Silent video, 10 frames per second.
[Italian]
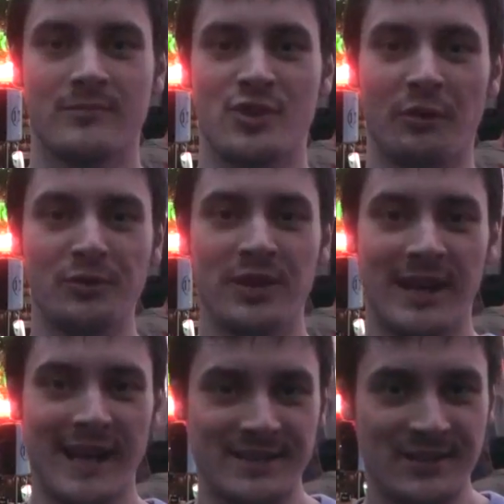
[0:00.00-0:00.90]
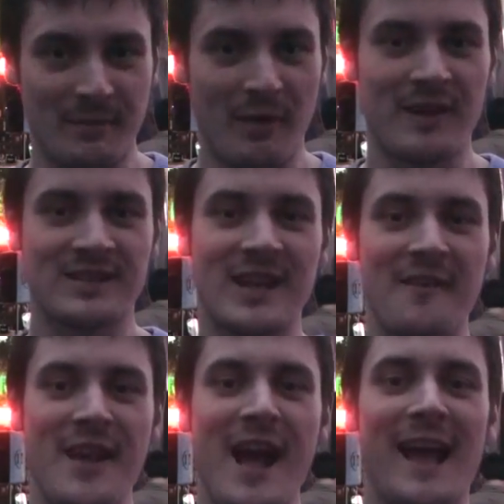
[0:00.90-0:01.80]
Ciao a tutti ragazzi, siamo a
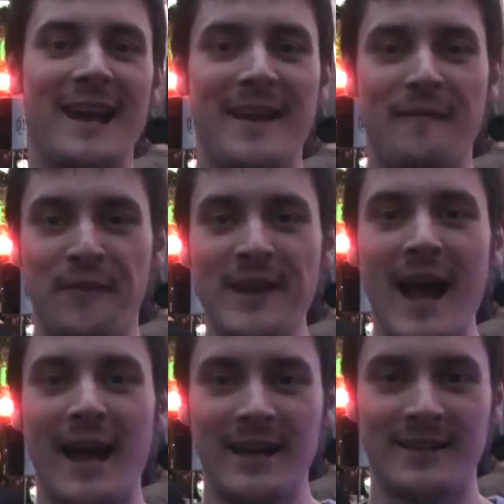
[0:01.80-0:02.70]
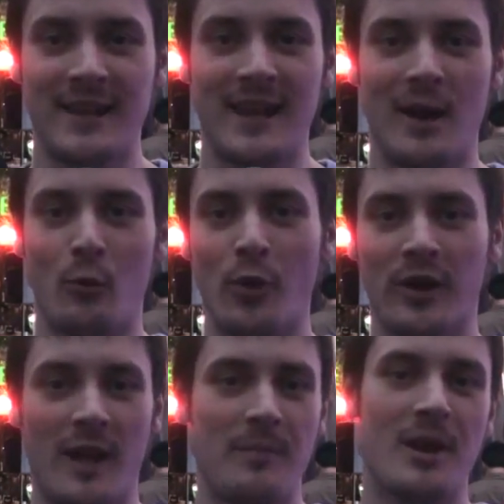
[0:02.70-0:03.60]
Varsavia alle finali della
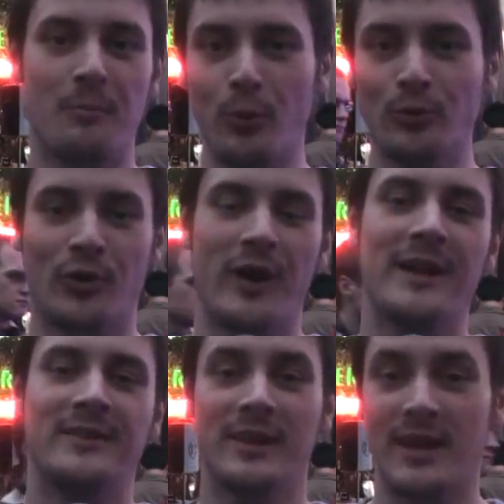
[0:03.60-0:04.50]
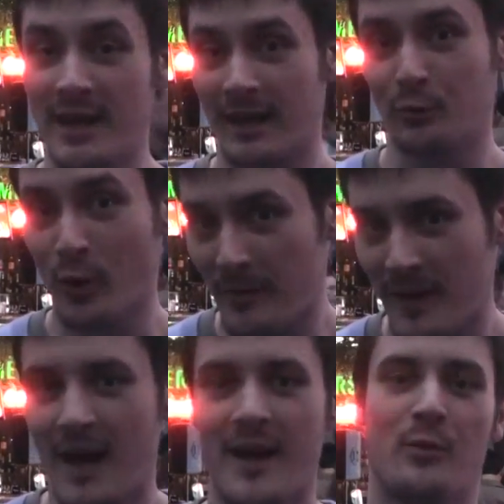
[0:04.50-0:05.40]
Wargaming.net League
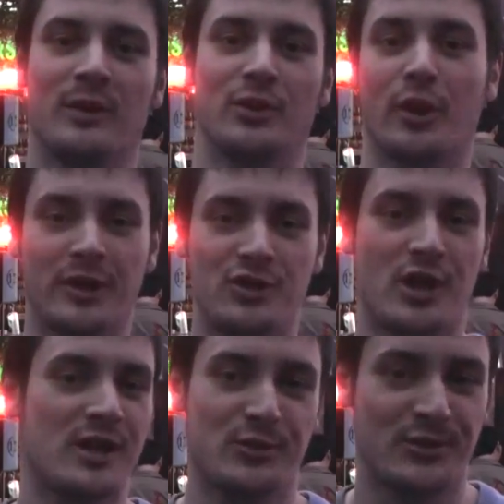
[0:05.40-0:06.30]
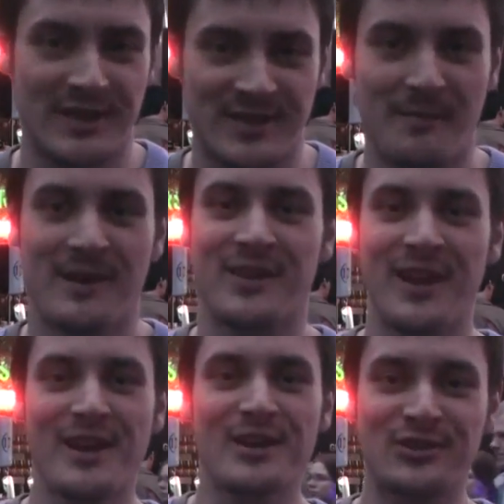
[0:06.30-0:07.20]
2014 che sostanzialmente
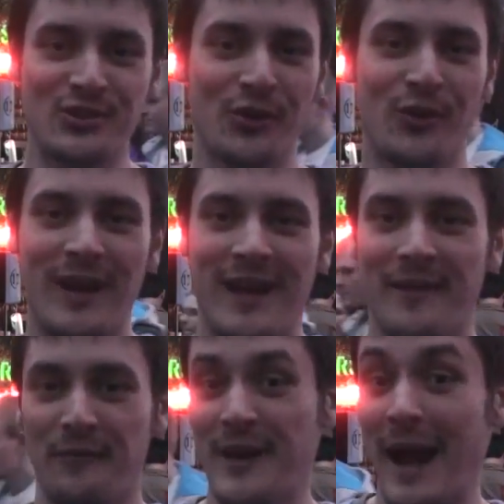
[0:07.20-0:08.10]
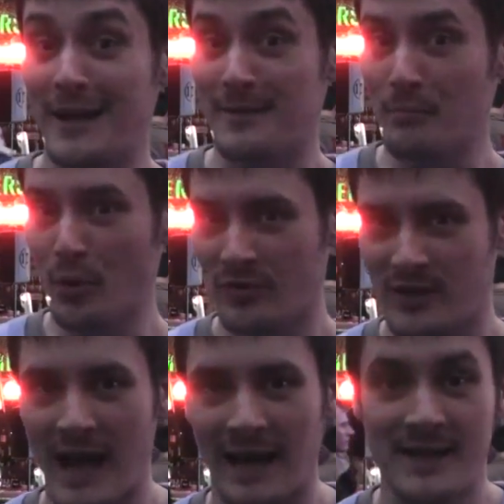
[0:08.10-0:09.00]
sono le finali
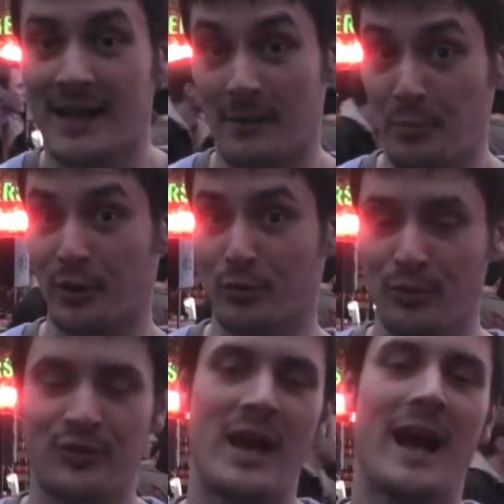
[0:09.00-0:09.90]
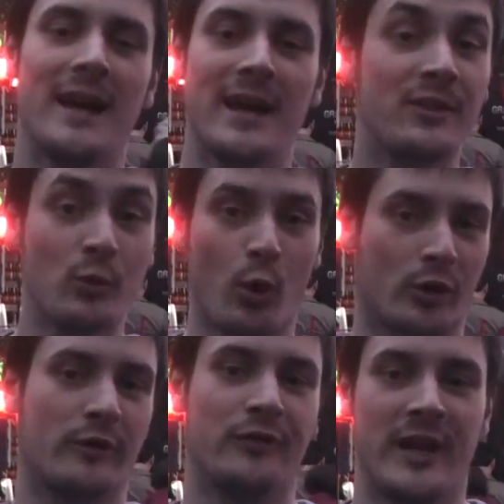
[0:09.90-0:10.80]
mondiali del campionato mondiale di
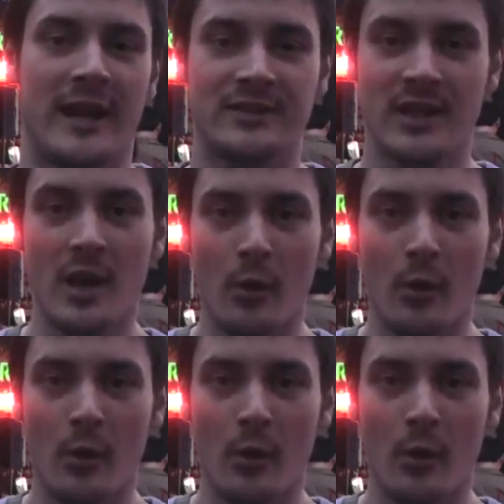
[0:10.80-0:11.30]
World of Tanks.